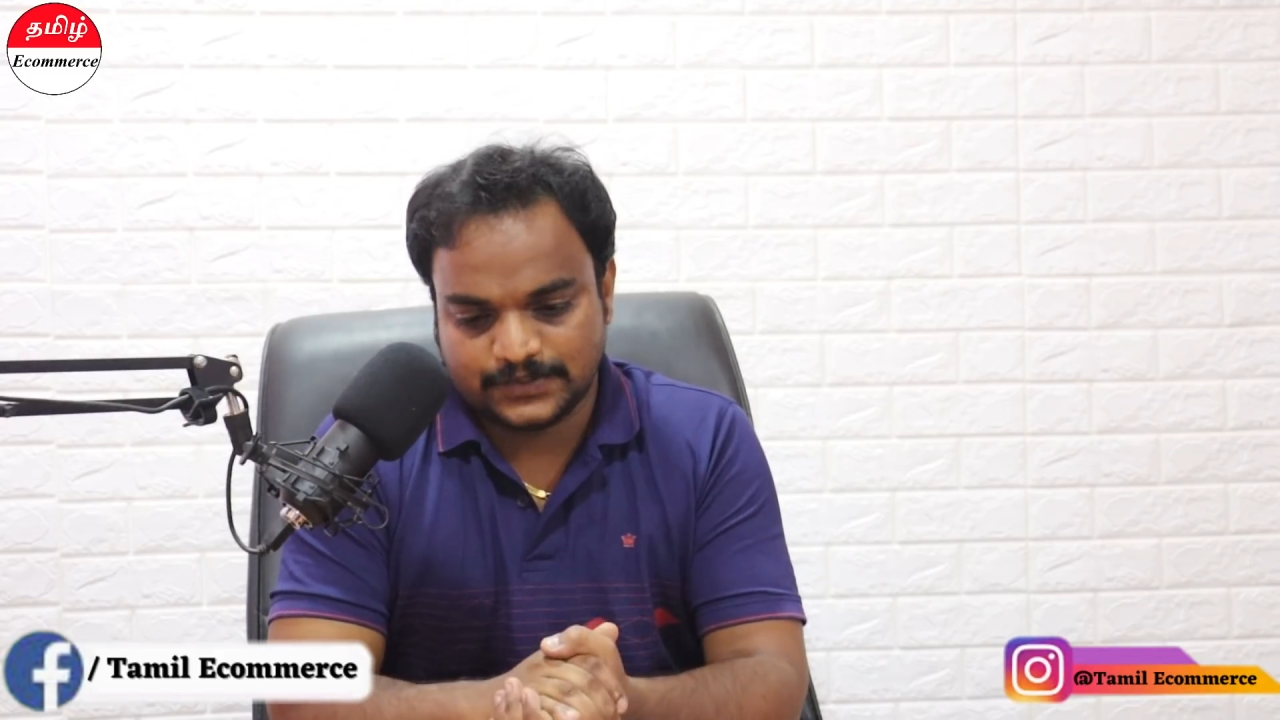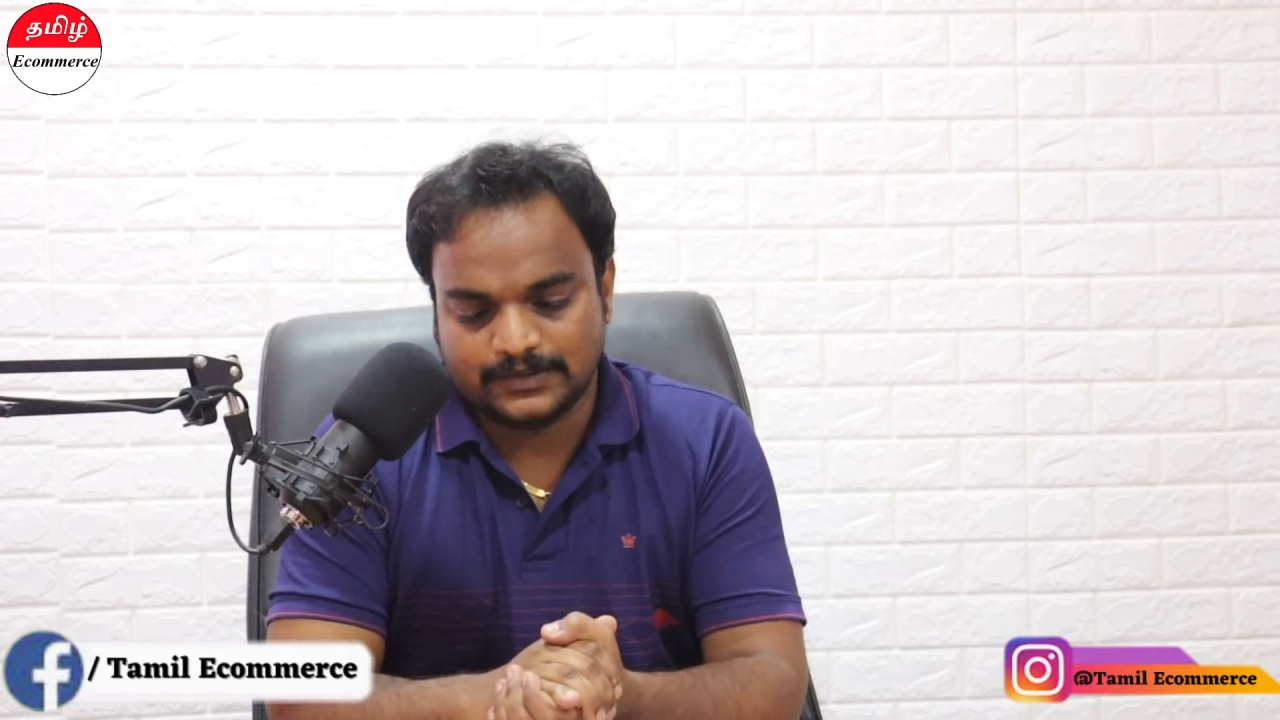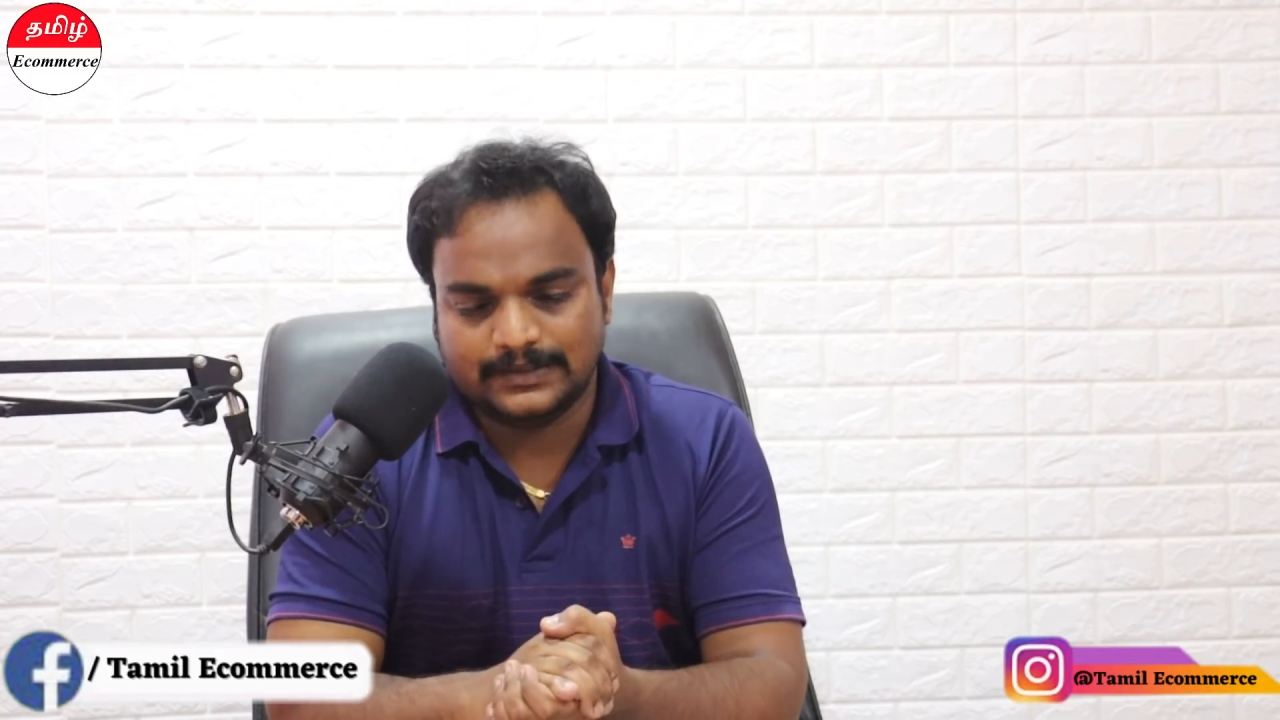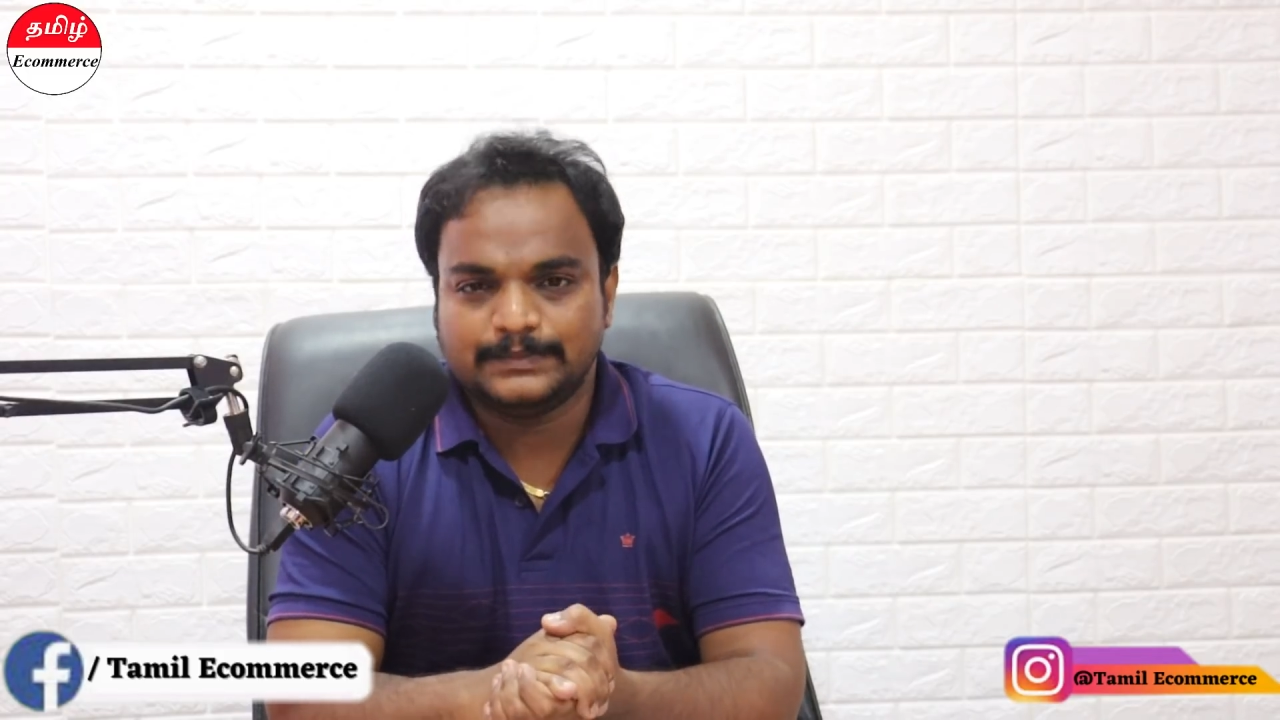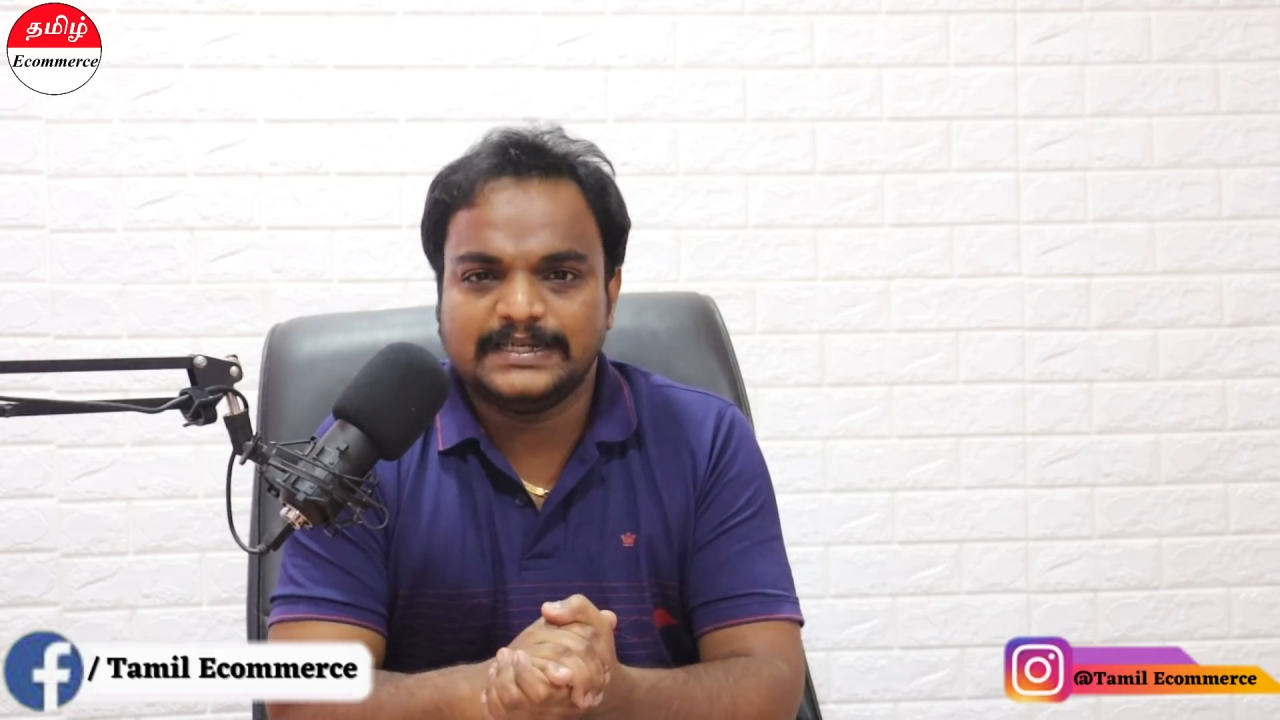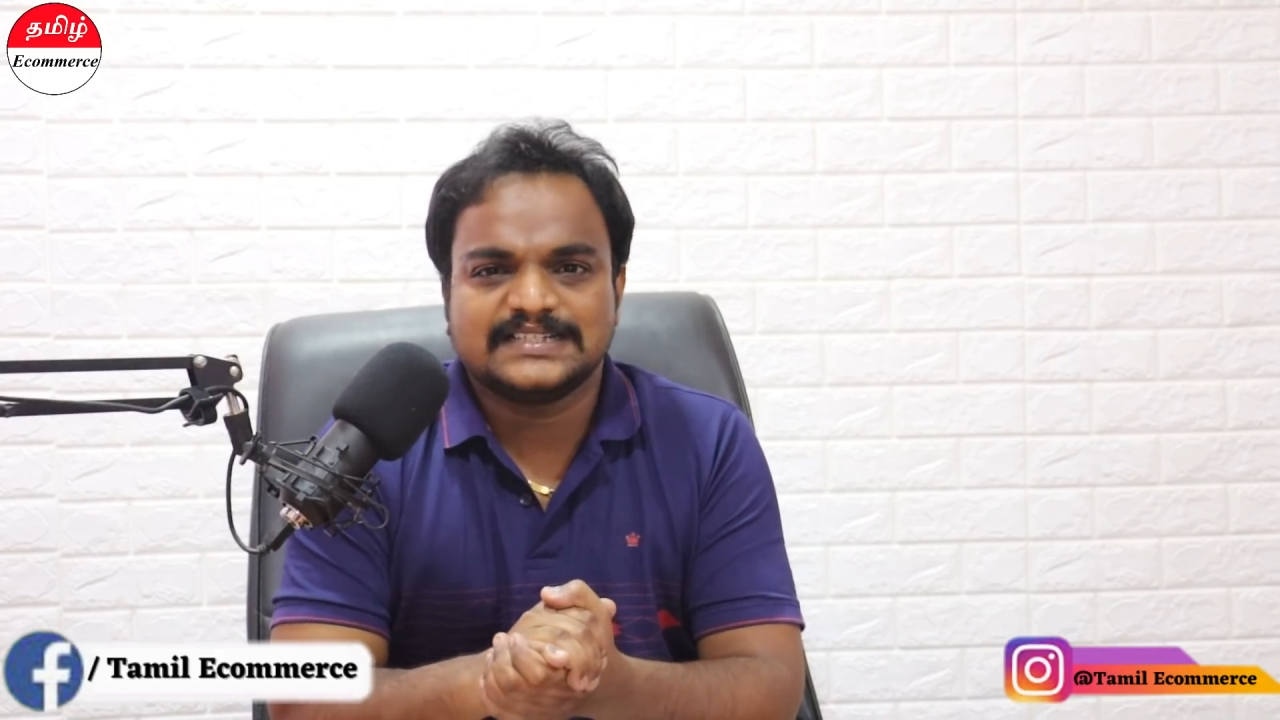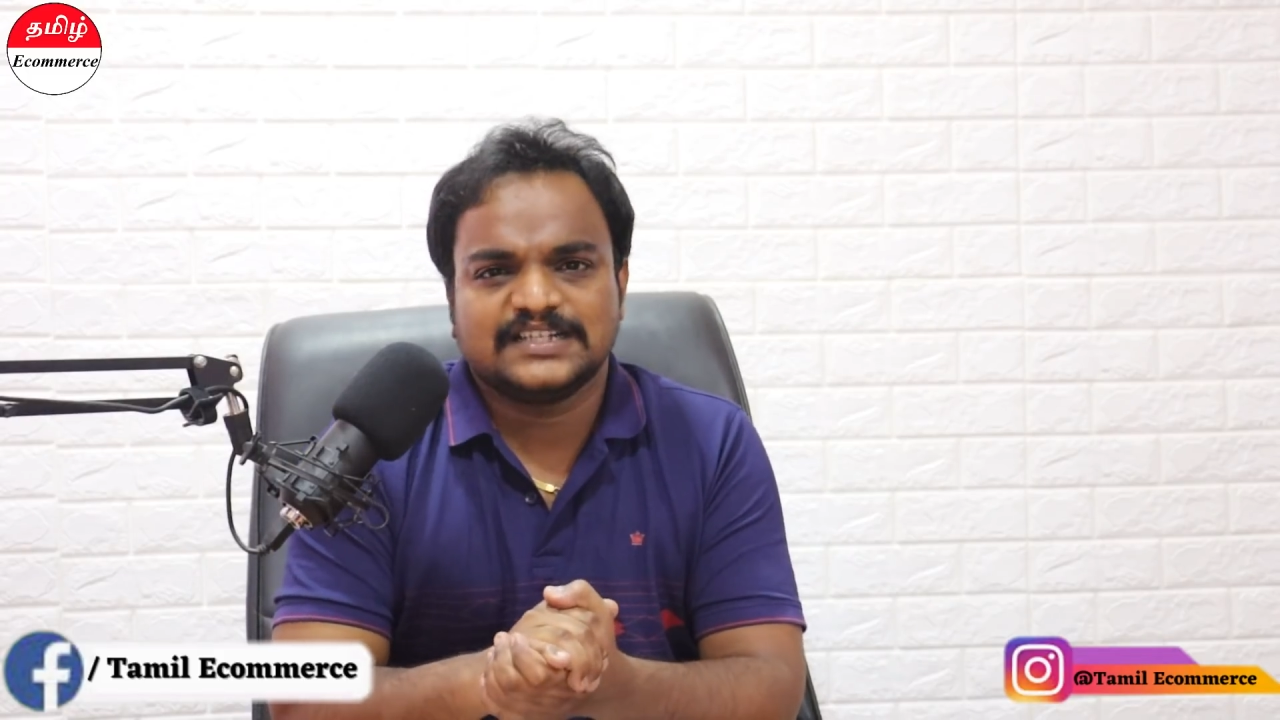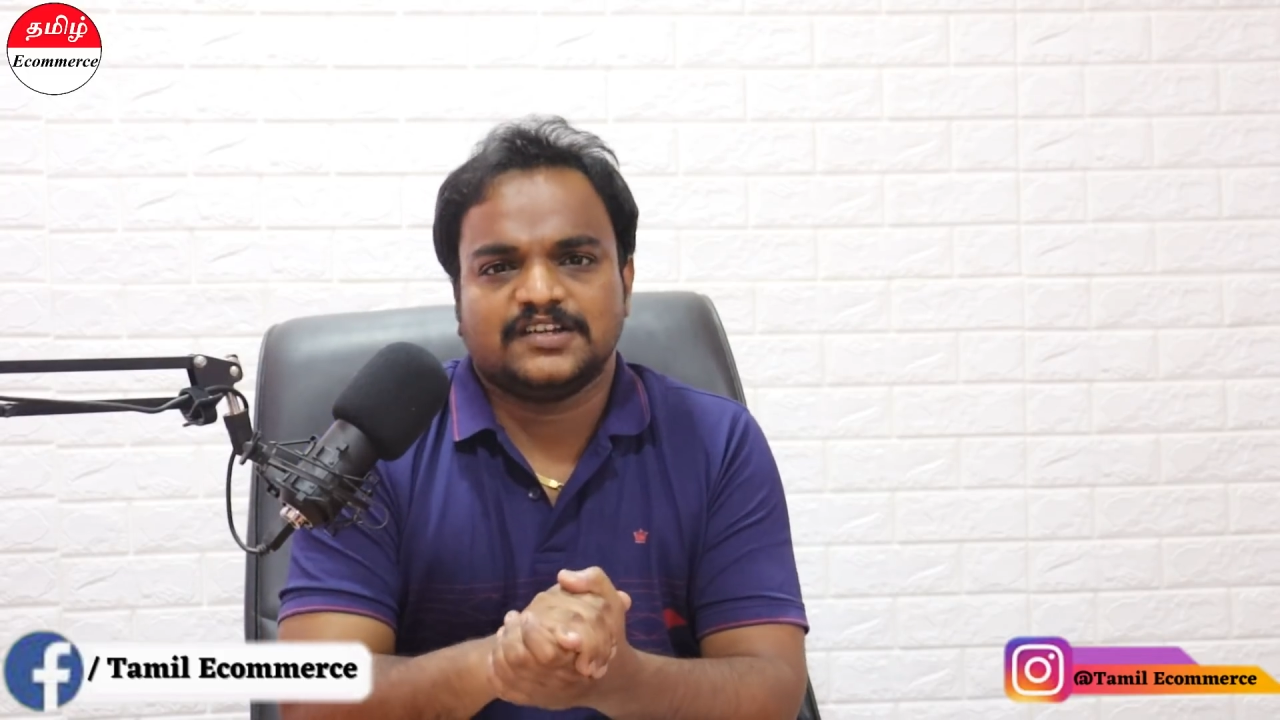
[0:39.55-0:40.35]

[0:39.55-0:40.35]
ஸோ அப்படின்னு